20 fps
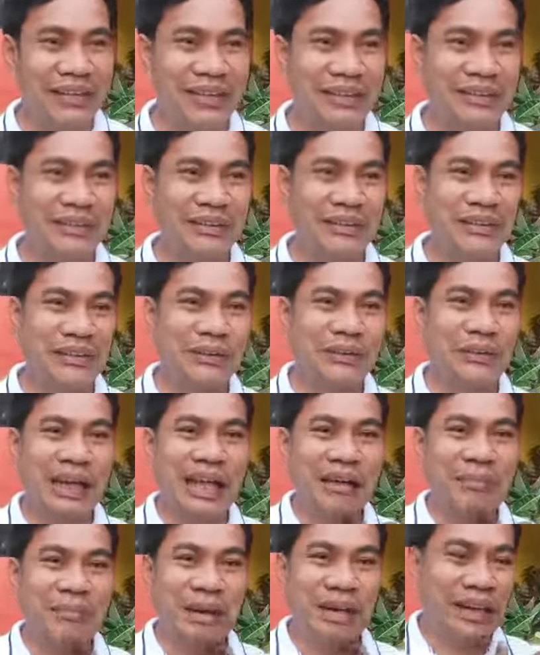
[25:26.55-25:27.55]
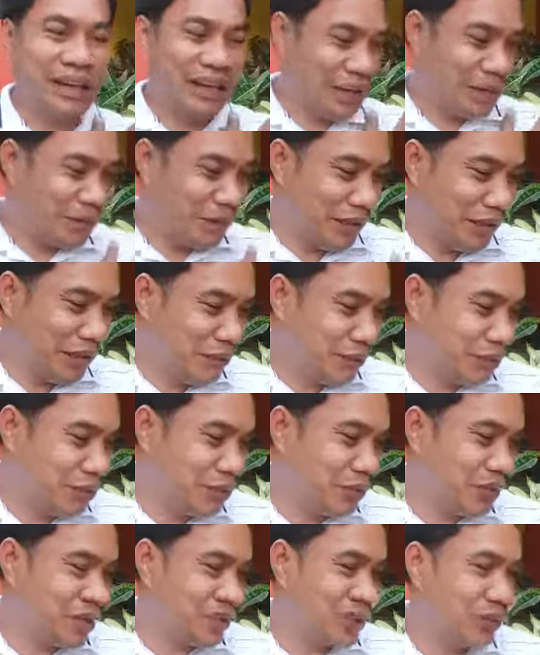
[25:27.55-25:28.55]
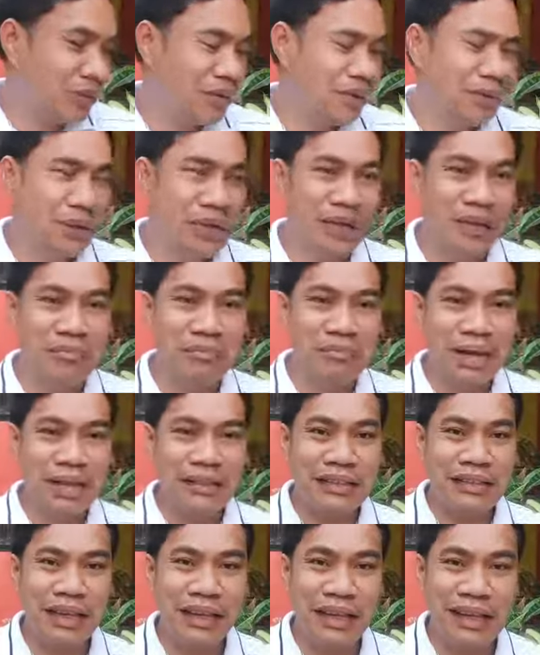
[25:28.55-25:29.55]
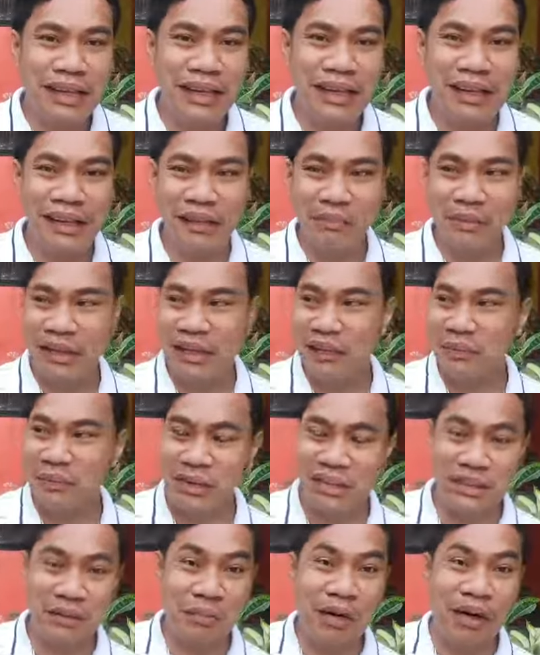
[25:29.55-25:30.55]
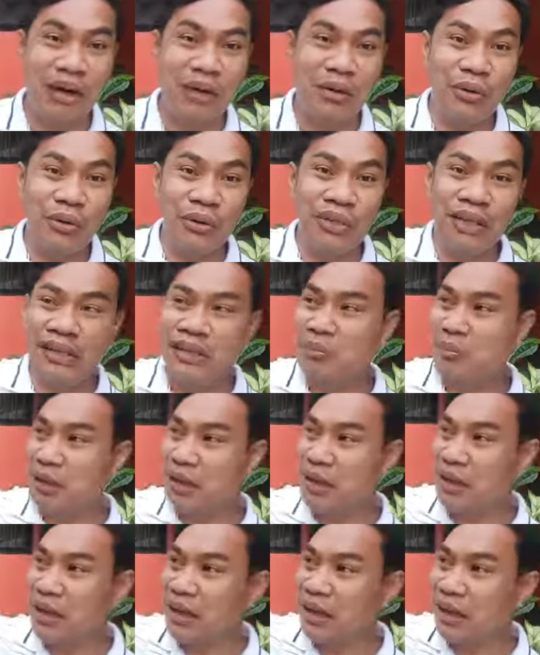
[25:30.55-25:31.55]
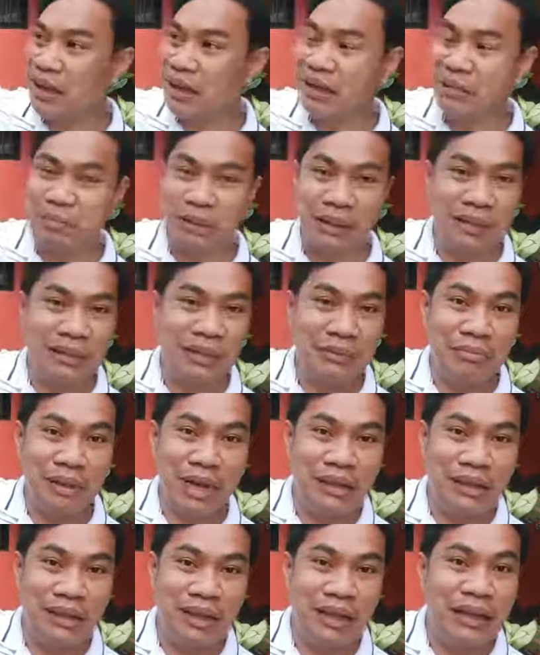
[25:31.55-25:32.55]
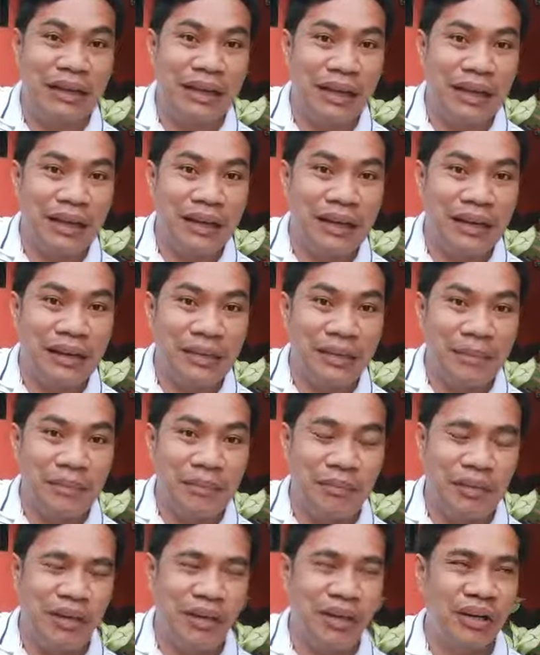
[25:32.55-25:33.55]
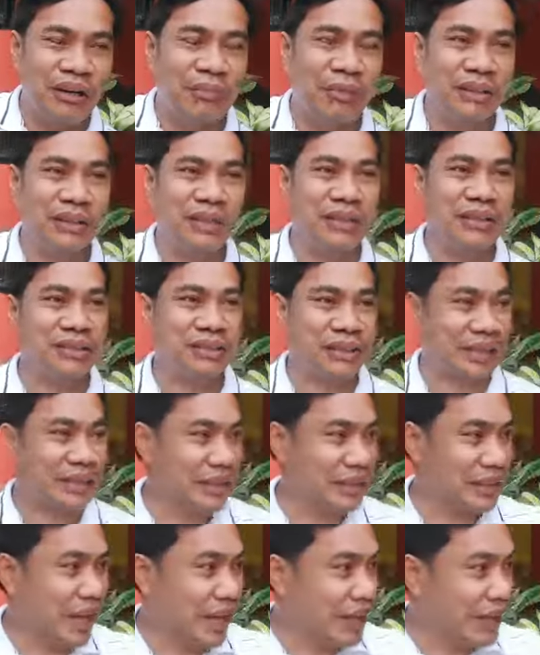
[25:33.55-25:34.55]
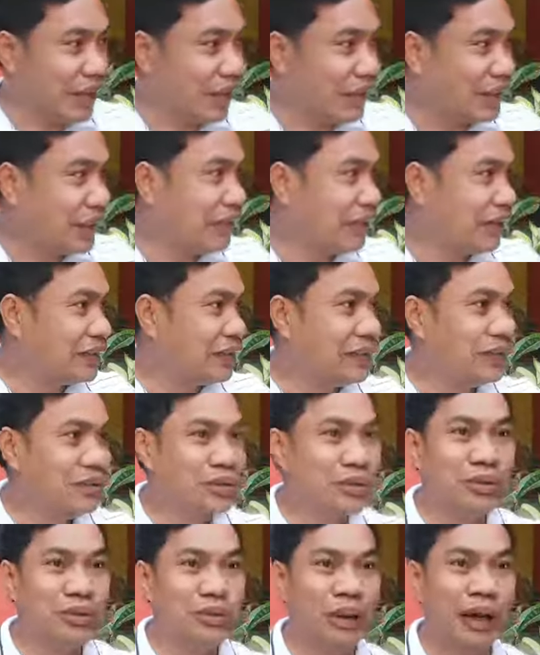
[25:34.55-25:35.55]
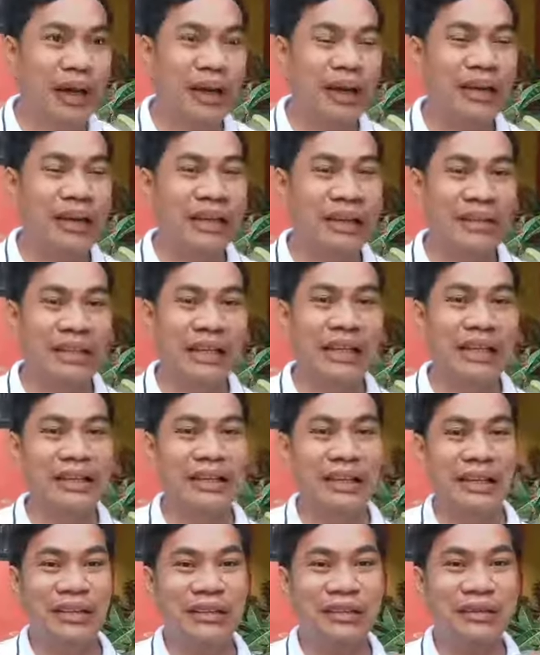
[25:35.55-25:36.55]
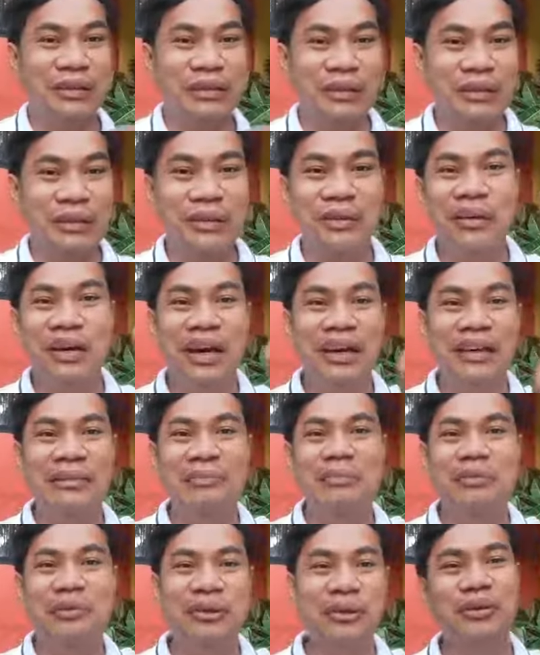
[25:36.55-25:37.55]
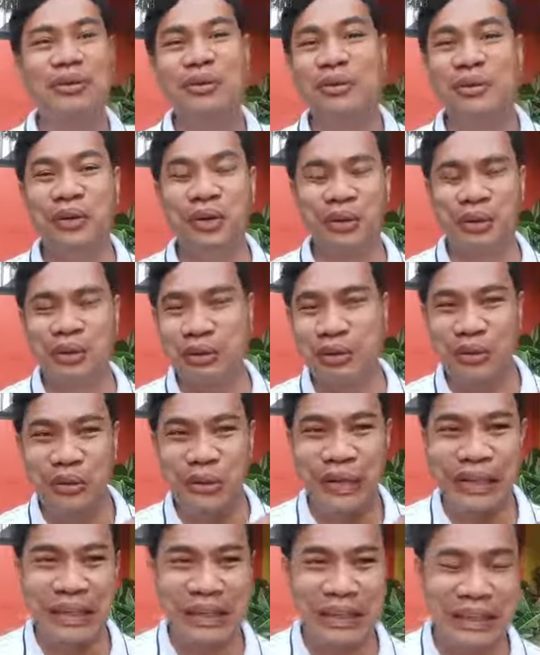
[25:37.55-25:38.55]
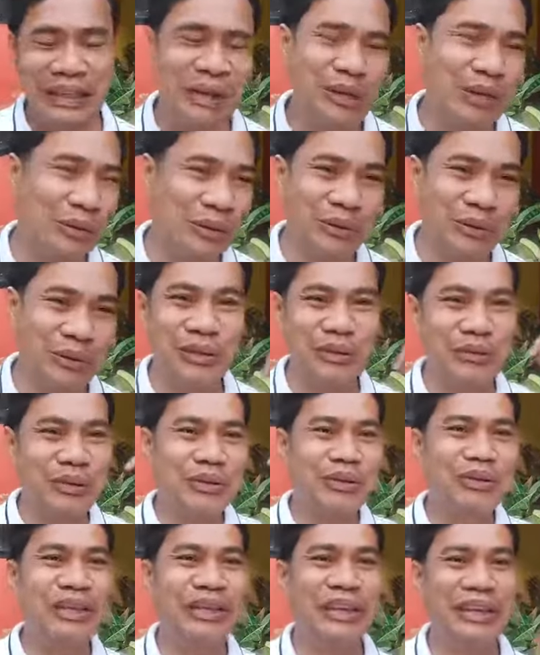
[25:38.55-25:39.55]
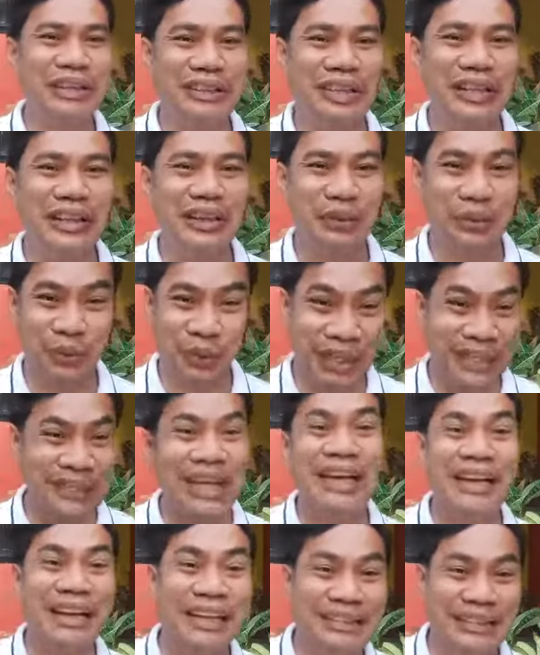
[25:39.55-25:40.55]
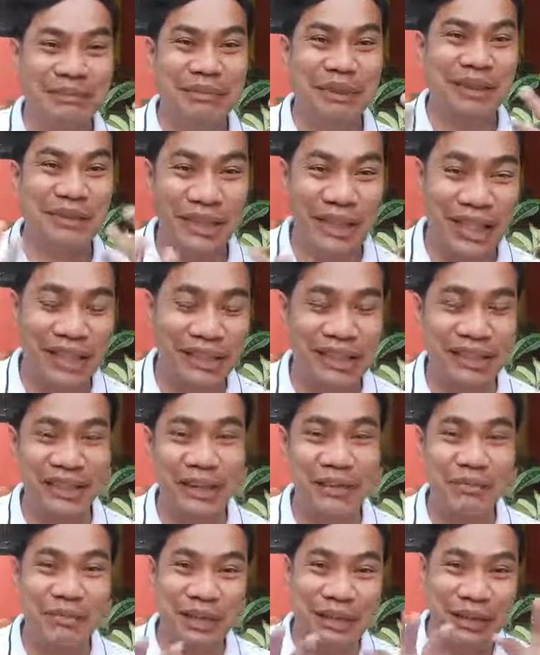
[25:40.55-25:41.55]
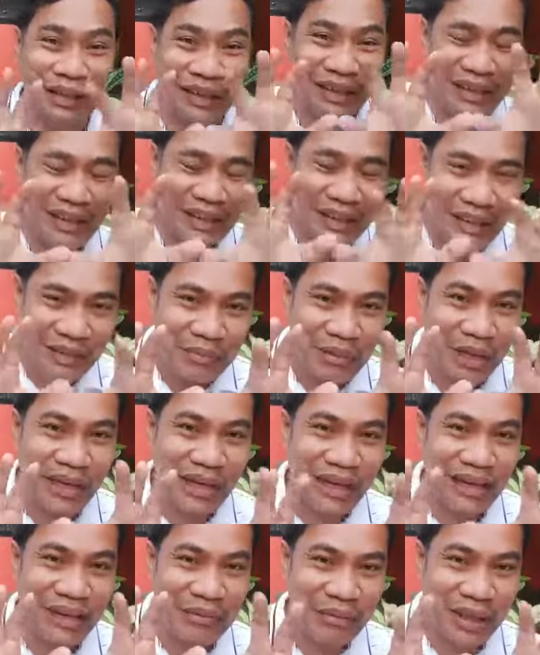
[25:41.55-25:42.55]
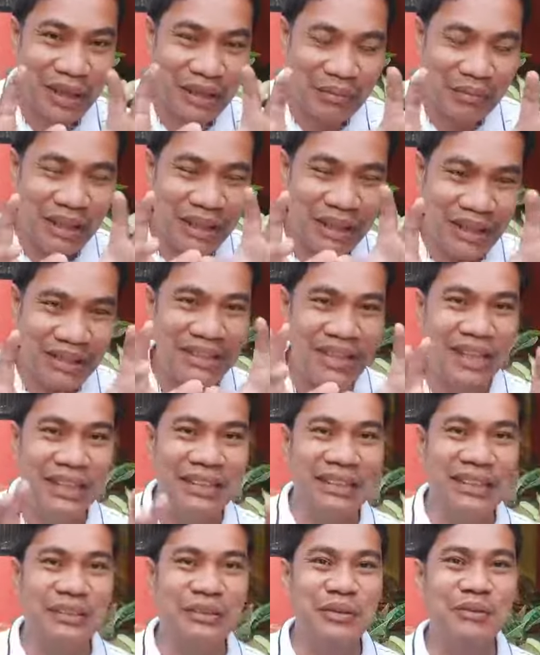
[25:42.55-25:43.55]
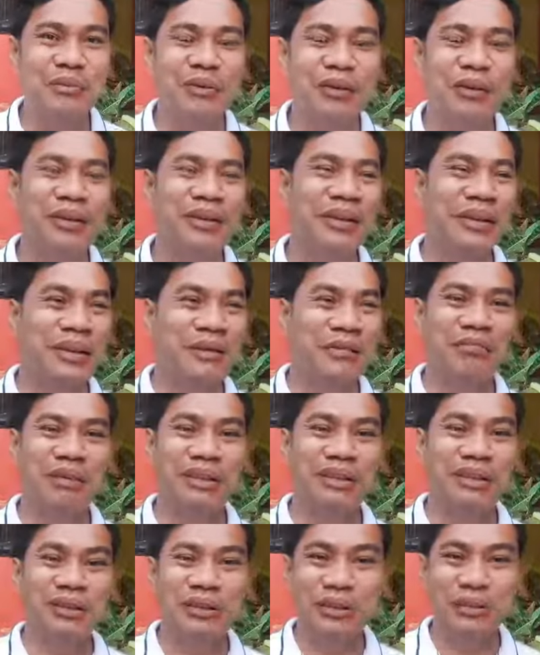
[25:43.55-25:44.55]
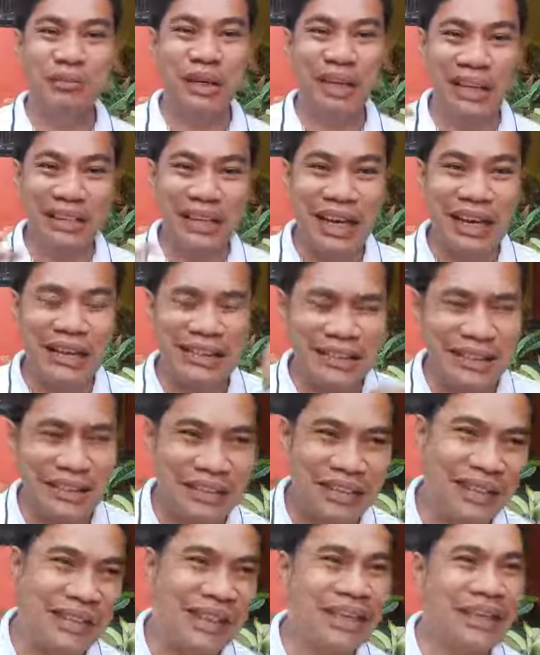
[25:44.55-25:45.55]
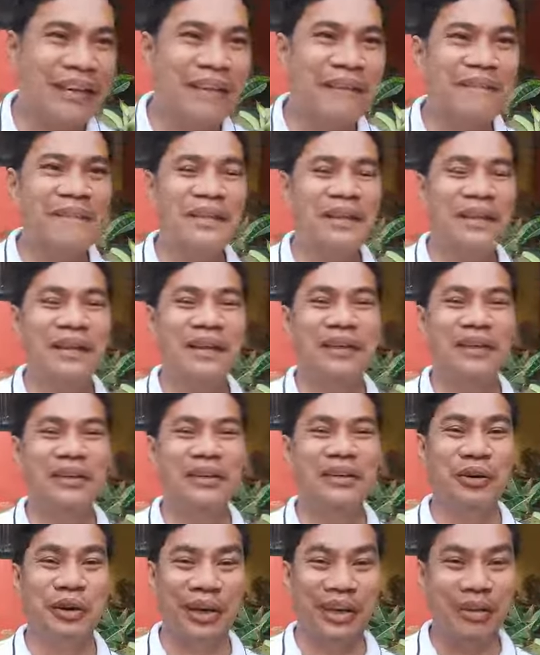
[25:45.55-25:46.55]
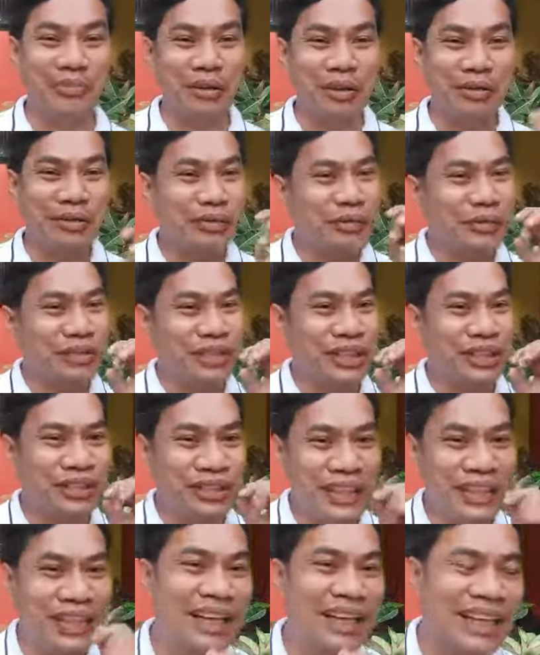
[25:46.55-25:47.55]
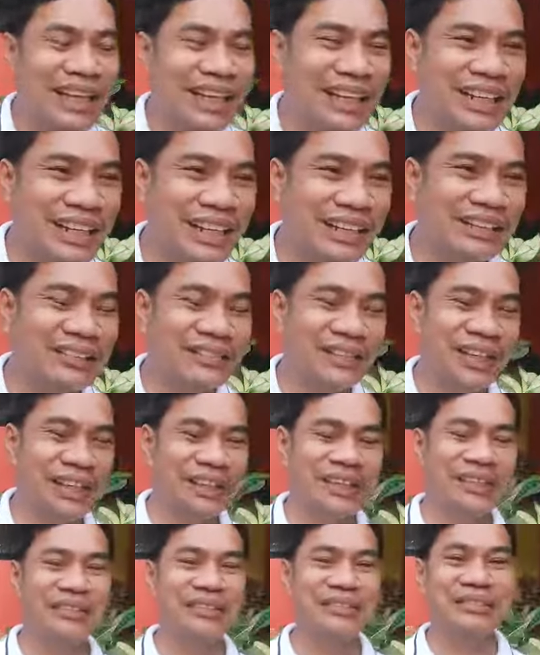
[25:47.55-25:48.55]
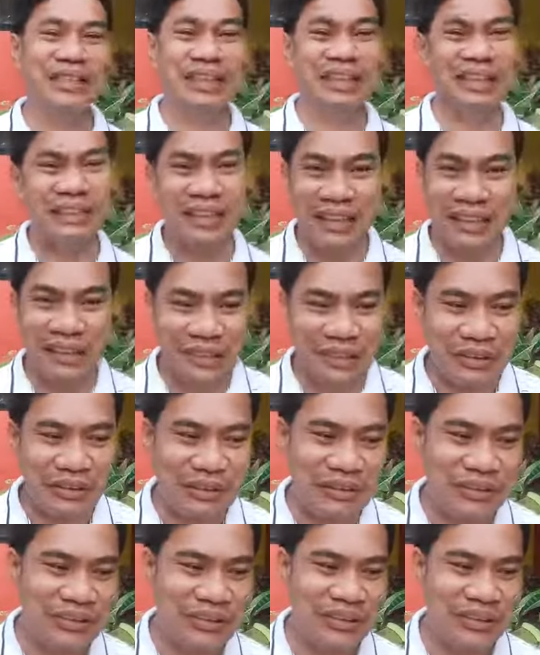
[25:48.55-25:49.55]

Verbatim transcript: Siguro wala pang kalaman-laman yung katawan, walang muscle, maliban sa mga kuya na malalaki, na pandigma talaga. Mga kapatid, siya nag-aalaga lang ng tupa. Dala-dala siguro yung harp or yung kung ano, yung lira or kung ano man yung dala niya o gitara sa panahon natin ngayon para ma, ma, ma gets natin yung point. May siguro may gitara siyang dala, ano, o kaya may flute siyang dala, ano, mga ganun. Dala-dala niyo yun.